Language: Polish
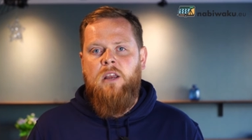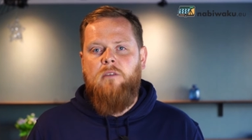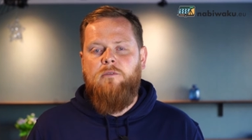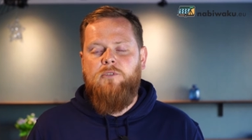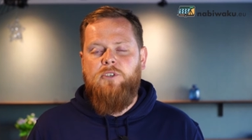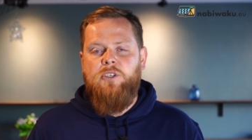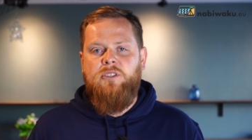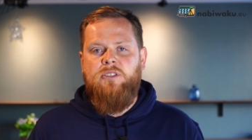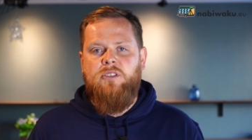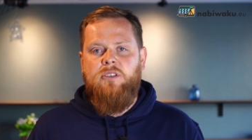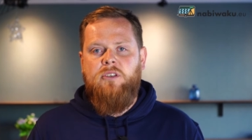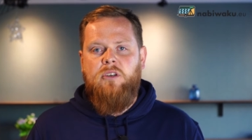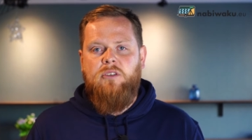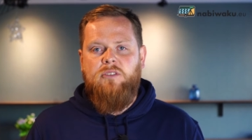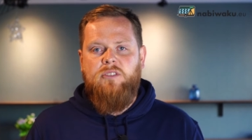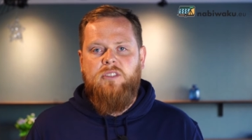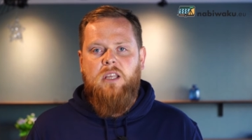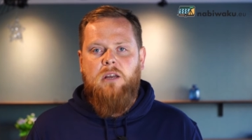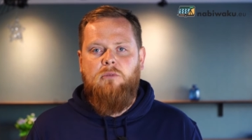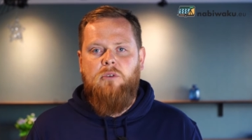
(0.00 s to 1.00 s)
Wszystko
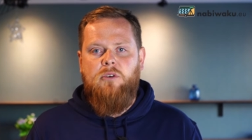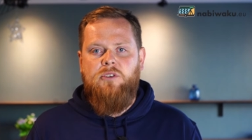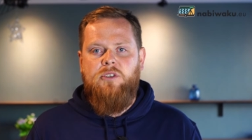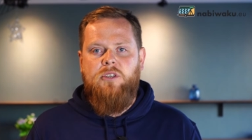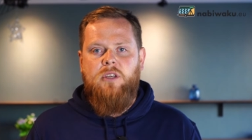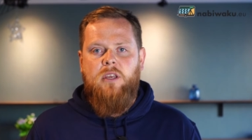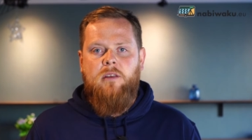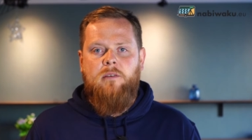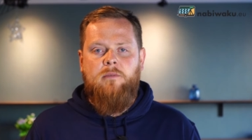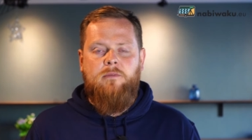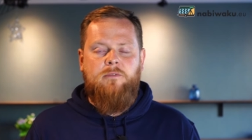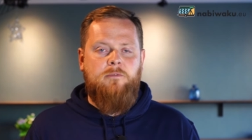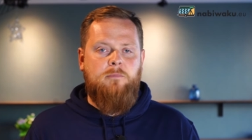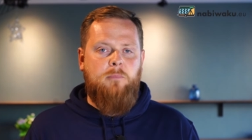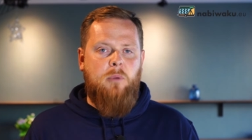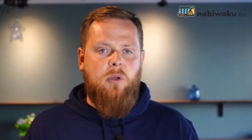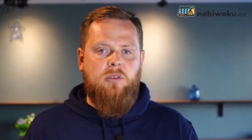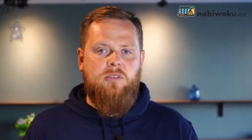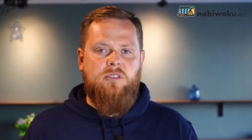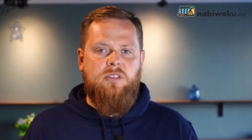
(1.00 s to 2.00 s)
stało się w
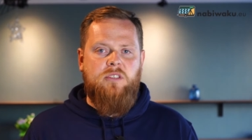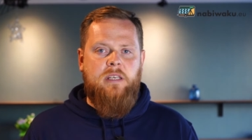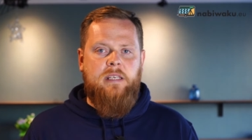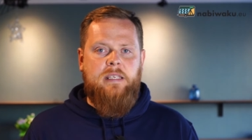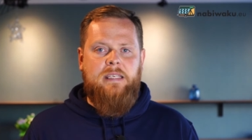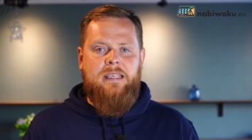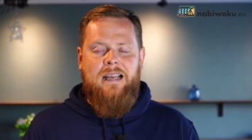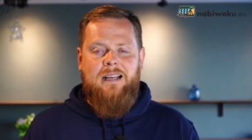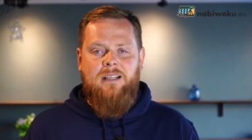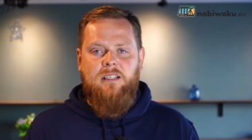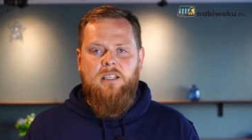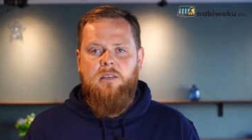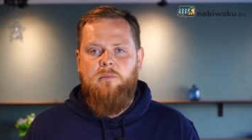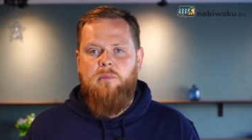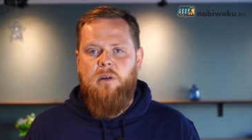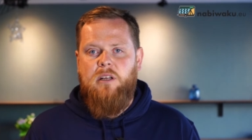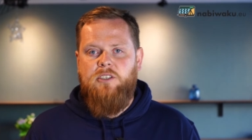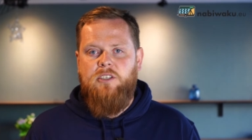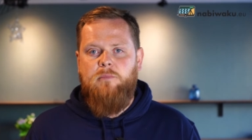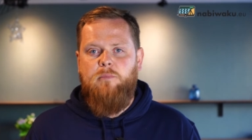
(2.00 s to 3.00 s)
Polsce jak
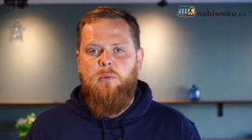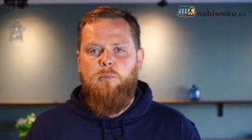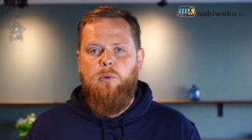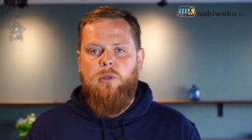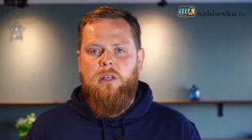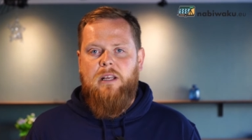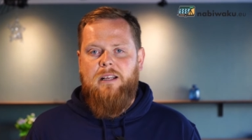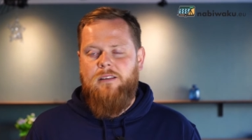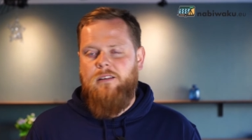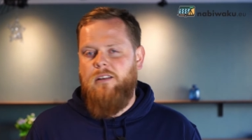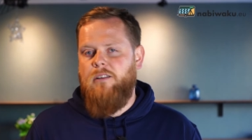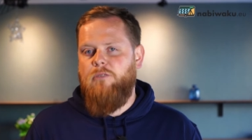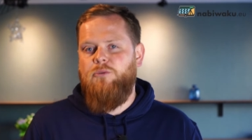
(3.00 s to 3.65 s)
najbardziej popularne.